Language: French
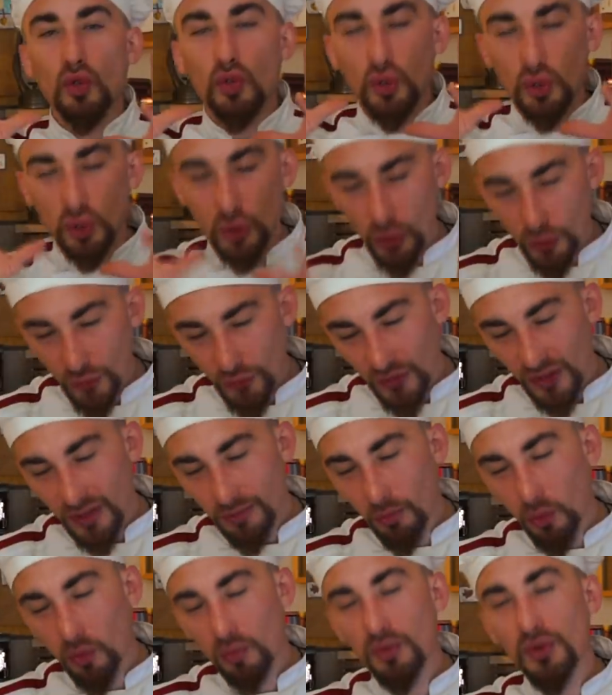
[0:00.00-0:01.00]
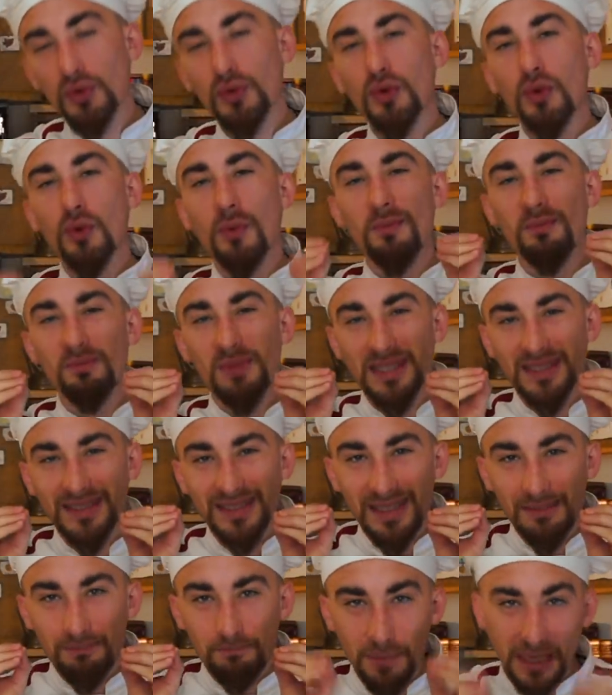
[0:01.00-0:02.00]
Je fais de mon mieux, mais
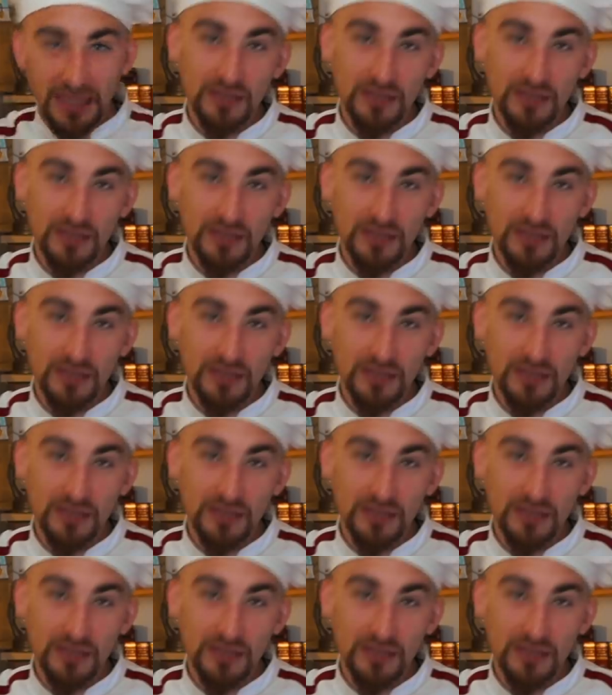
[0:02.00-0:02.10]
ce n'est pas